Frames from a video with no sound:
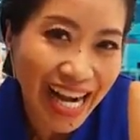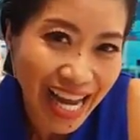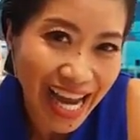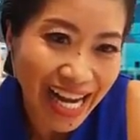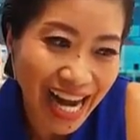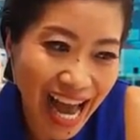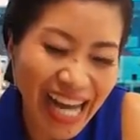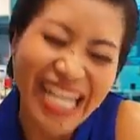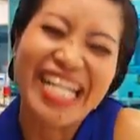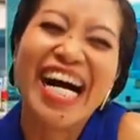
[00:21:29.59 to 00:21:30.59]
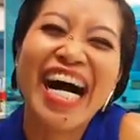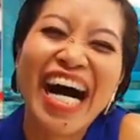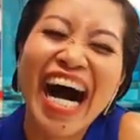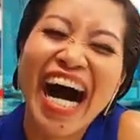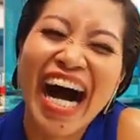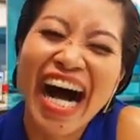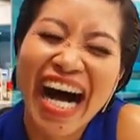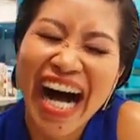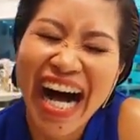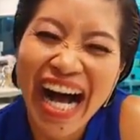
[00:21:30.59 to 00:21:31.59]
เครียดอีกแล้ว
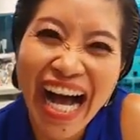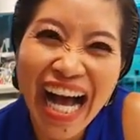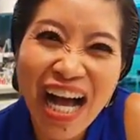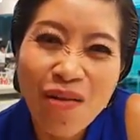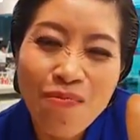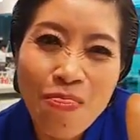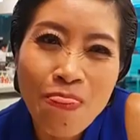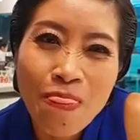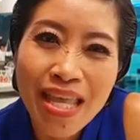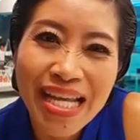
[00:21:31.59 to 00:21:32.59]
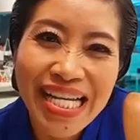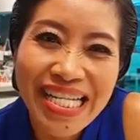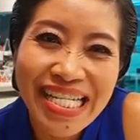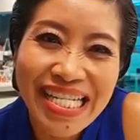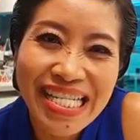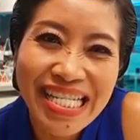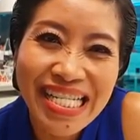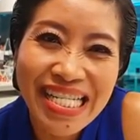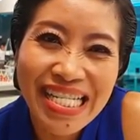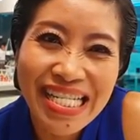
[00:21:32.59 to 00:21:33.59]
ของคุณแขกจัดรายการ
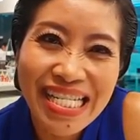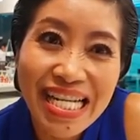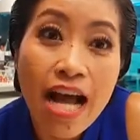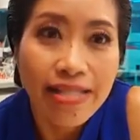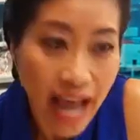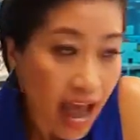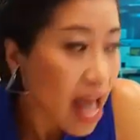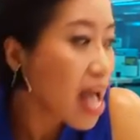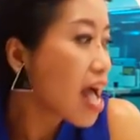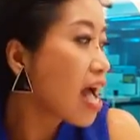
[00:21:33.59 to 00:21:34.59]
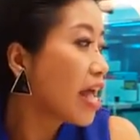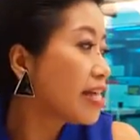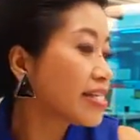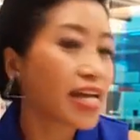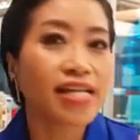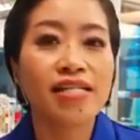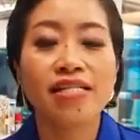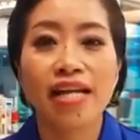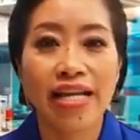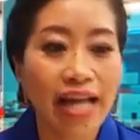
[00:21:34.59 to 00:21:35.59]
อีกหนึ่งหนึ่งใชรายการ่จัดอีกห
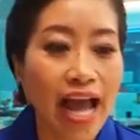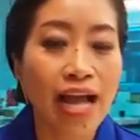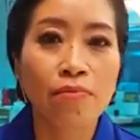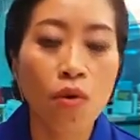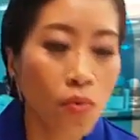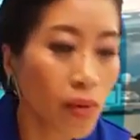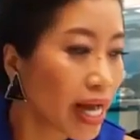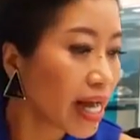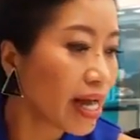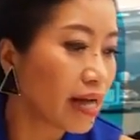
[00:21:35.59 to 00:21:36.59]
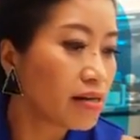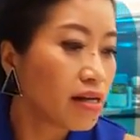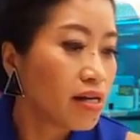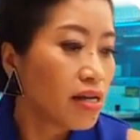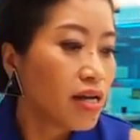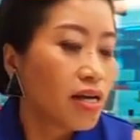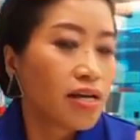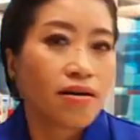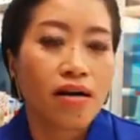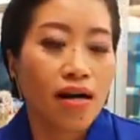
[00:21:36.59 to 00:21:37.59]
นึ่งรายการเพราะว่า
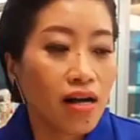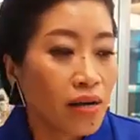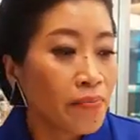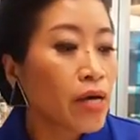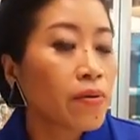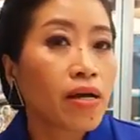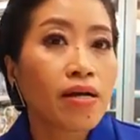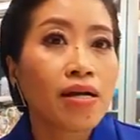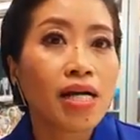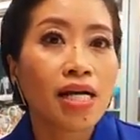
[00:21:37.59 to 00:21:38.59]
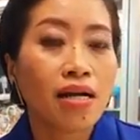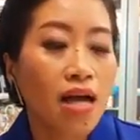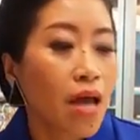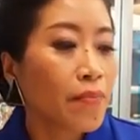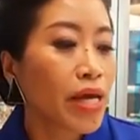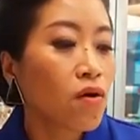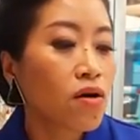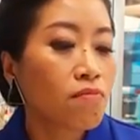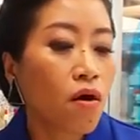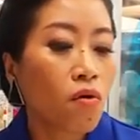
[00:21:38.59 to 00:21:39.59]
เออมีไม่เพียงพอมีค
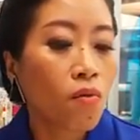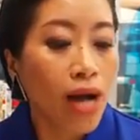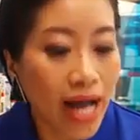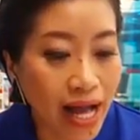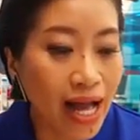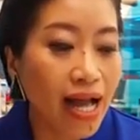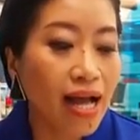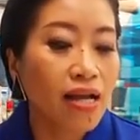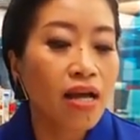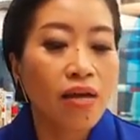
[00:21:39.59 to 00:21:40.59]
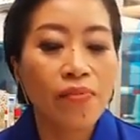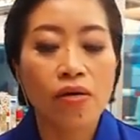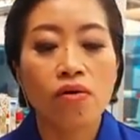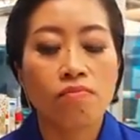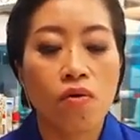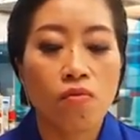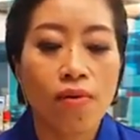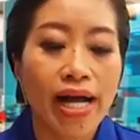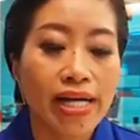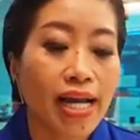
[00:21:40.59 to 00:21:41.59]
นบอกว่า มีคนบอก
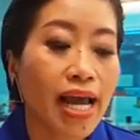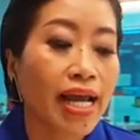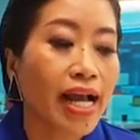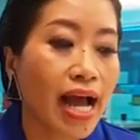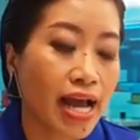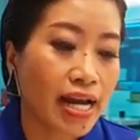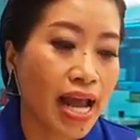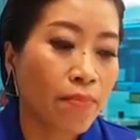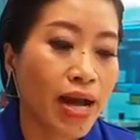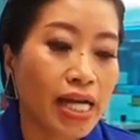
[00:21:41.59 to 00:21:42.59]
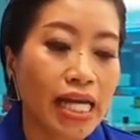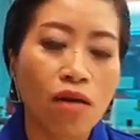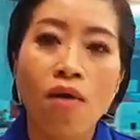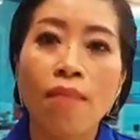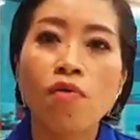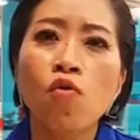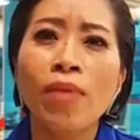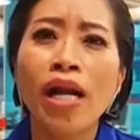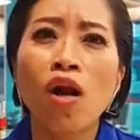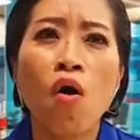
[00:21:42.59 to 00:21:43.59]
ว่าในรายการน่ะบางทีความรู้
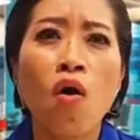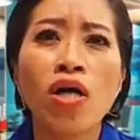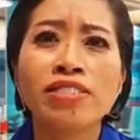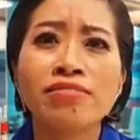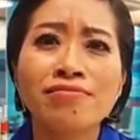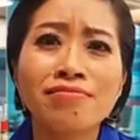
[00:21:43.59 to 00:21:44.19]
มันล้น